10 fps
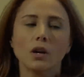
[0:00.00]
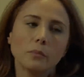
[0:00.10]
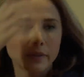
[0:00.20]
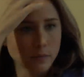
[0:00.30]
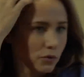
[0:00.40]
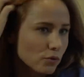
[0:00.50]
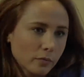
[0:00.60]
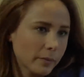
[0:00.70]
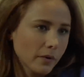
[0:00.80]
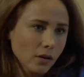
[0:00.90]
Bilmiyorum
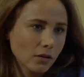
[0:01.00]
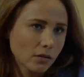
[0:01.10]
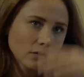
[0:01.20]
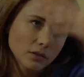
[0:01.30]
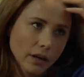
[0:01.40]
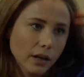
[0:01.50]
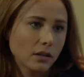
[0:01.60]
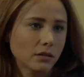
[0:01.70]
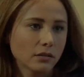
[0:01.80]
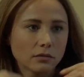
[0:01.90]
ama
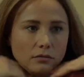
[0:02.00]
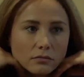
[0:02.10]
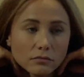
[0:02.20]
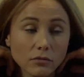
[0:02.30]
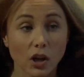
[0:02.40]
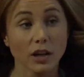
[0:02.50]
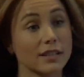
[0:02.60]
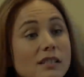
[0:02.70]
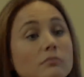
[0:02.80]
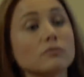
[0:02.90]
yani.
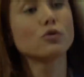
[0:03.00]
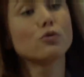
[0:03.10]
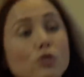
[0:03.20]
Kızım çocuk